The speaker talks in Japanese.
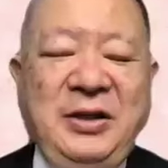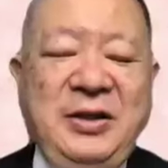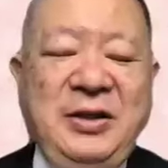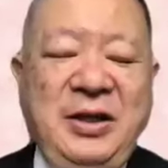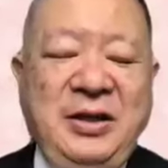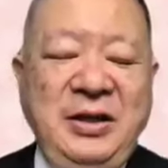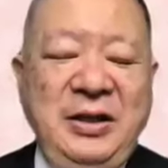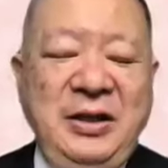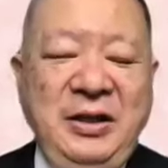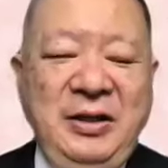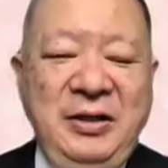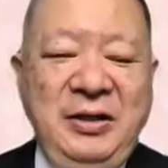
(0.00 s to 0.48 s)

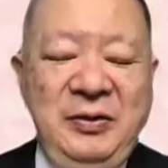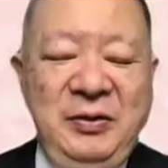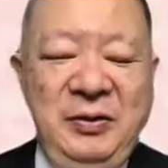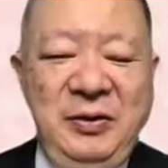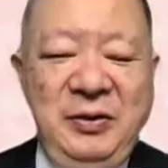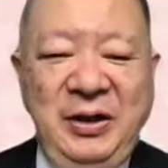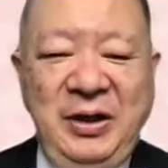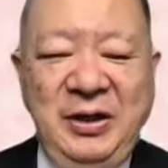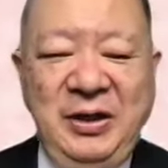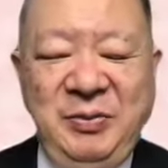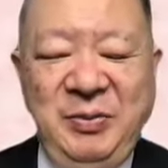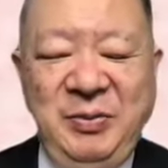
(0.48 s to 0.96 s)
ぜひ、
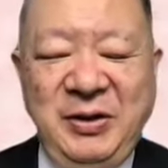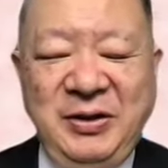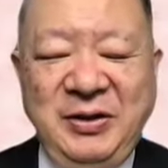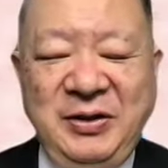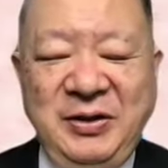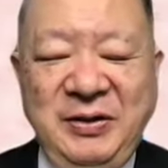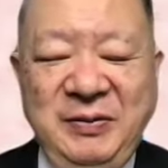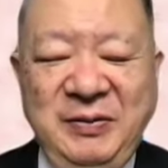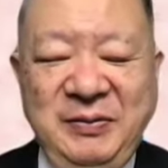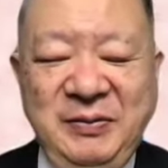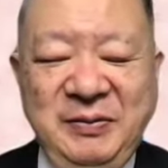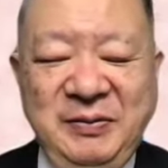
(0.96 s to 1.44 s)
お願いしま
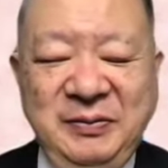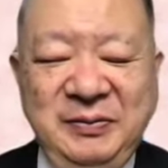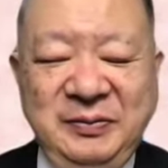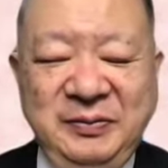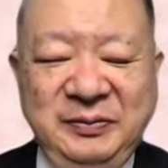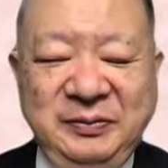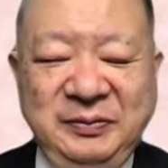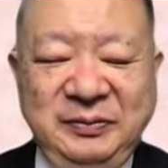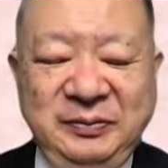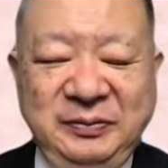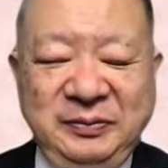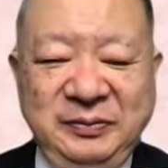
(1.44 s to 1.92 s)
す。
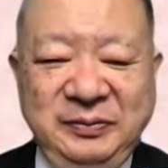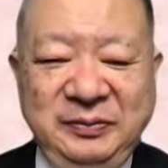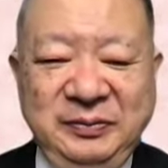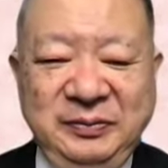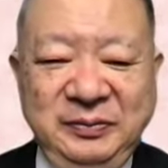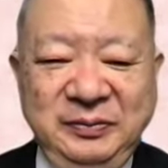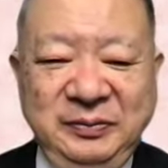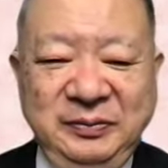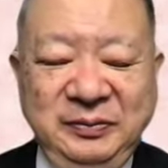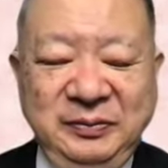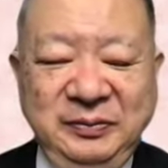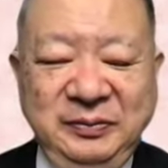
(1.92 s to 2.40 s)

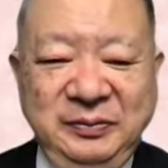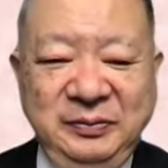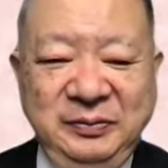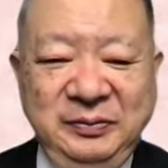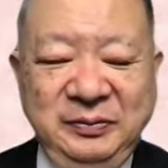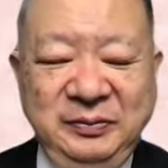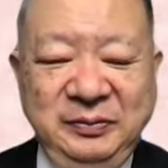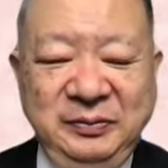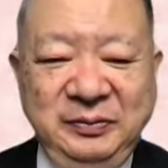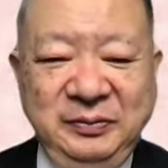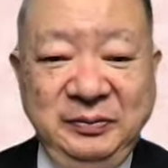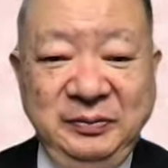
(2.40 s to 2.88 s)
次は
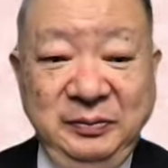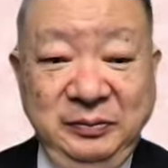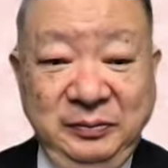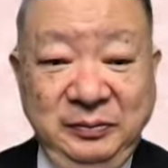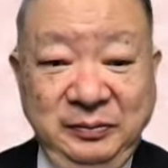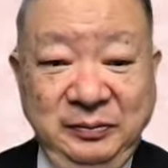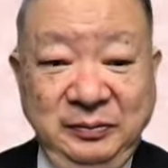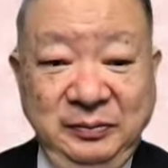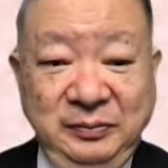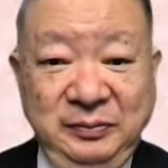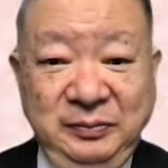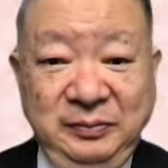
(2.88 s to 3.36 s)
ね、う
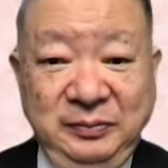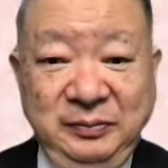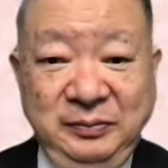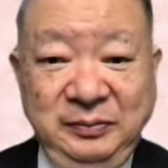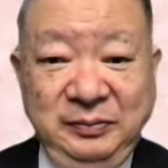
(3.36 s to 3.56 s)
ん、あ